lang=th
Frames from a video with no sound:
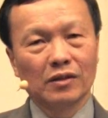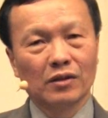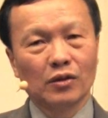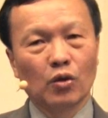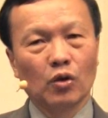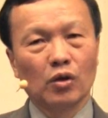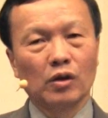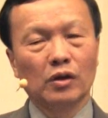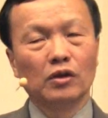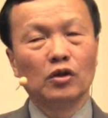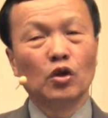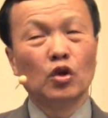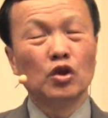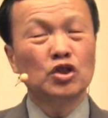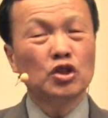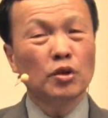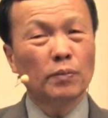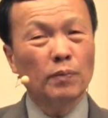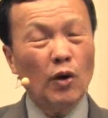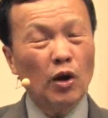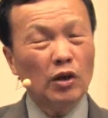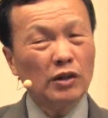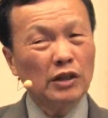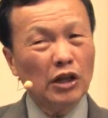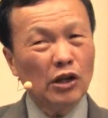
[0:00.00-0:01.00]
คนโดยเฉ
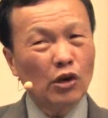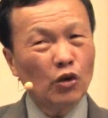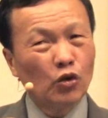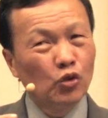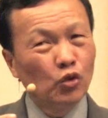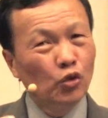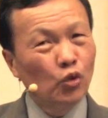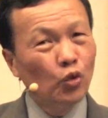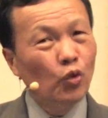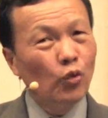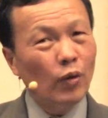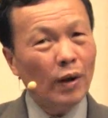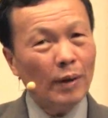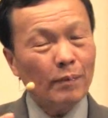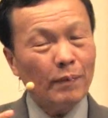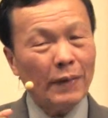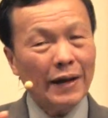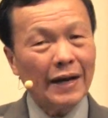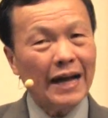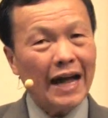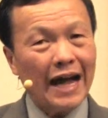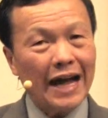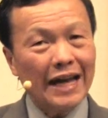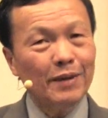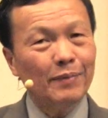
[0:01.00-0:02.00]
พาะถ้าเรารู้ว่าปัญ
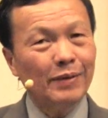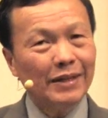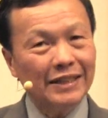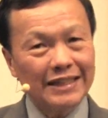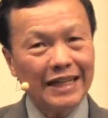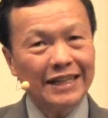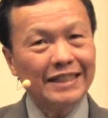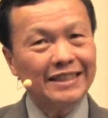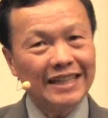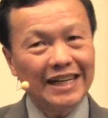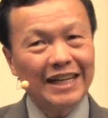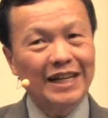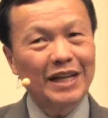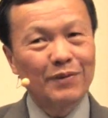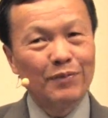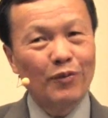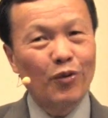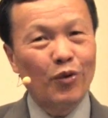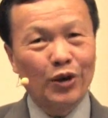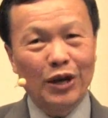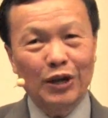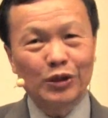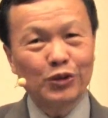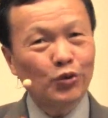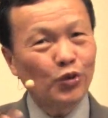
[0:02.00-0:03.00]
หานี้มันชัดเจนในโบส
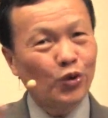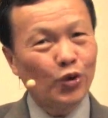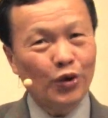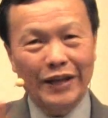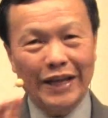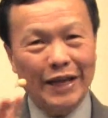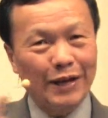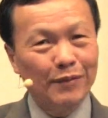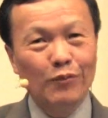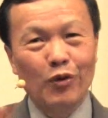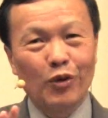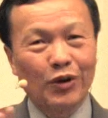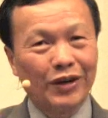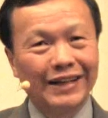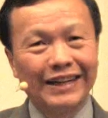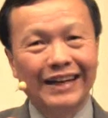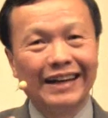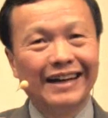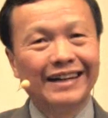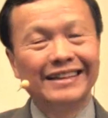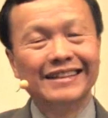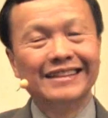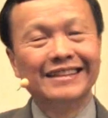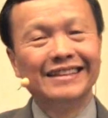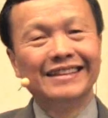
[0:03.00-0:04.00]
ถ์ทุกคนเห็นหมดเนี่ย
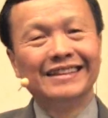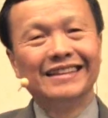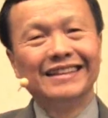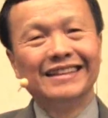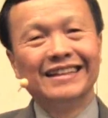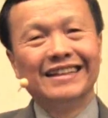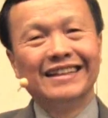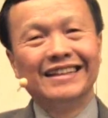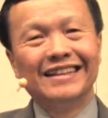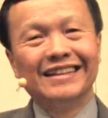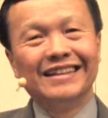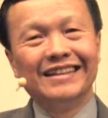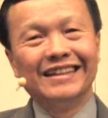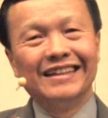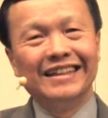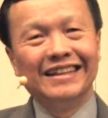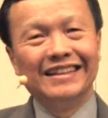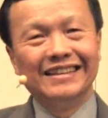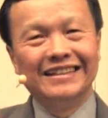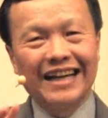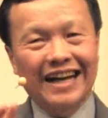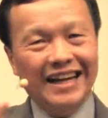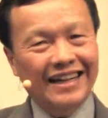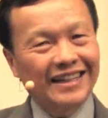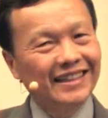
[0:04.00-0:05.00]

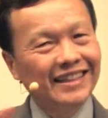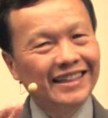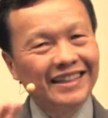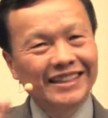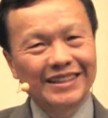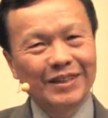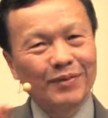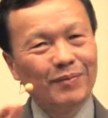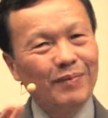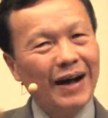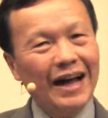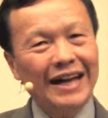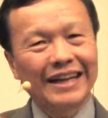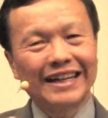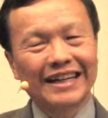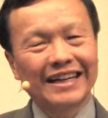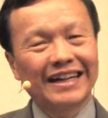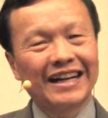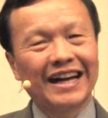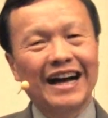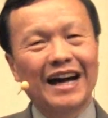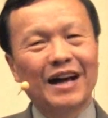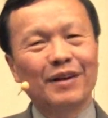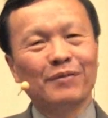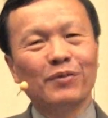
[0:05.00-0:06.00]
อย่าขึ้นธรรมาเด็ด
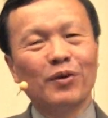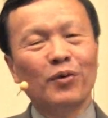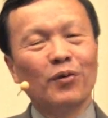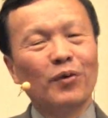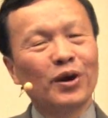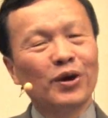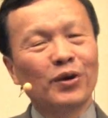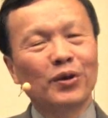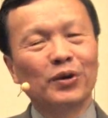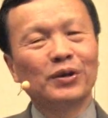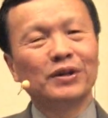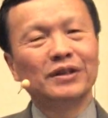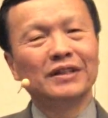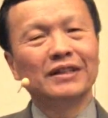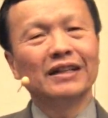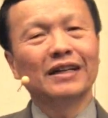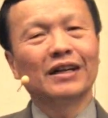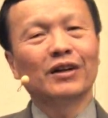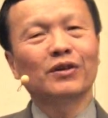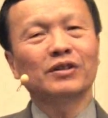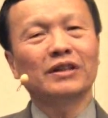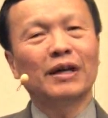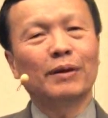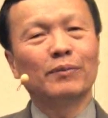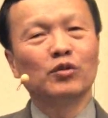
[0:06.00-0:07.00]
ขาดเพราะว่าคนที่
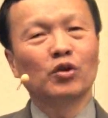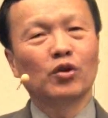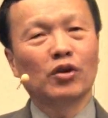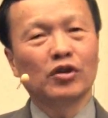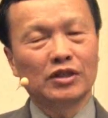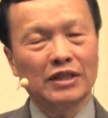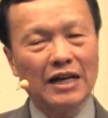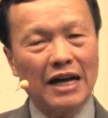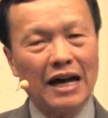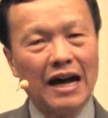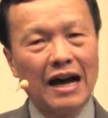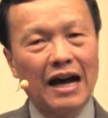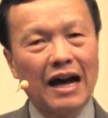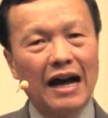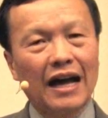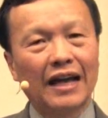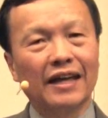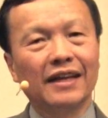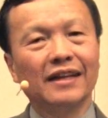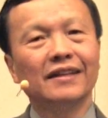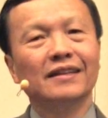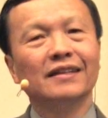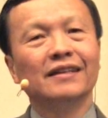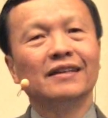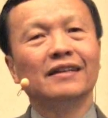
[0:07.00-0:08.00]
เขาทำอยู่เขาจะอาย
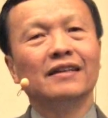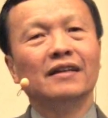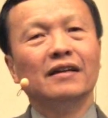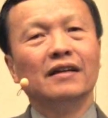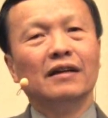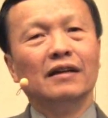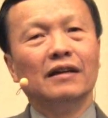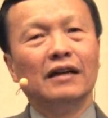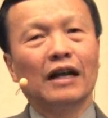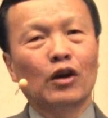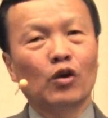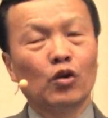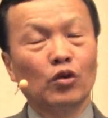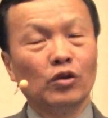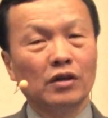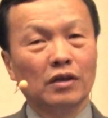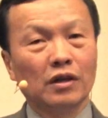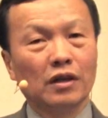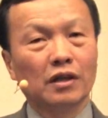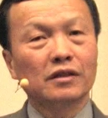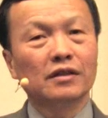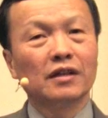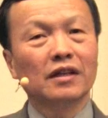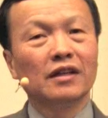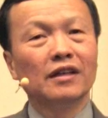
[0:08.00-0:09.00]
และคนอื่น
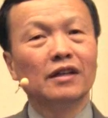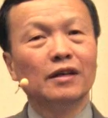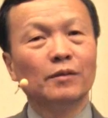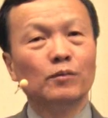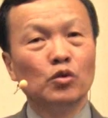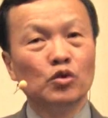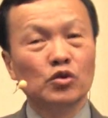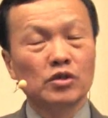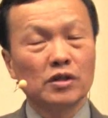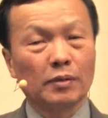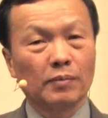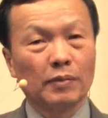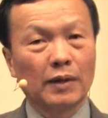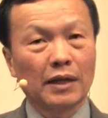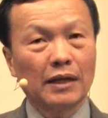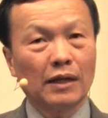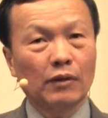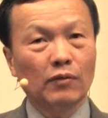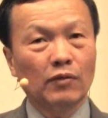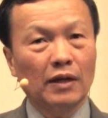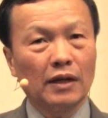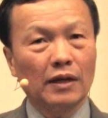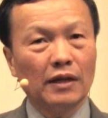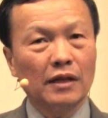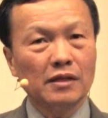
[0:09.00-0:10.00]
ก็จะเริ่มรู้สึกเหมือนกัน
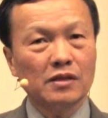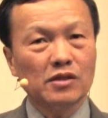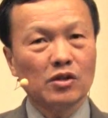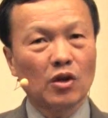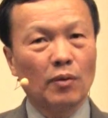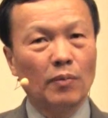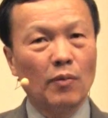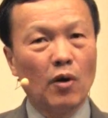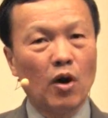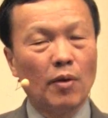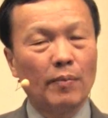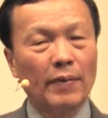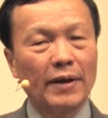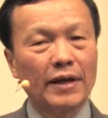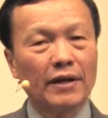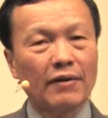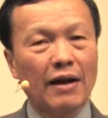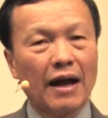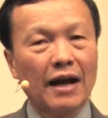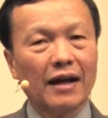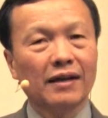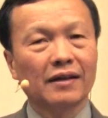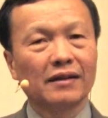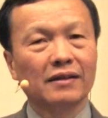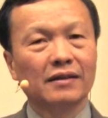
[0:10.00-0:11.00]
ว่าไอ้สอบอไม่รัก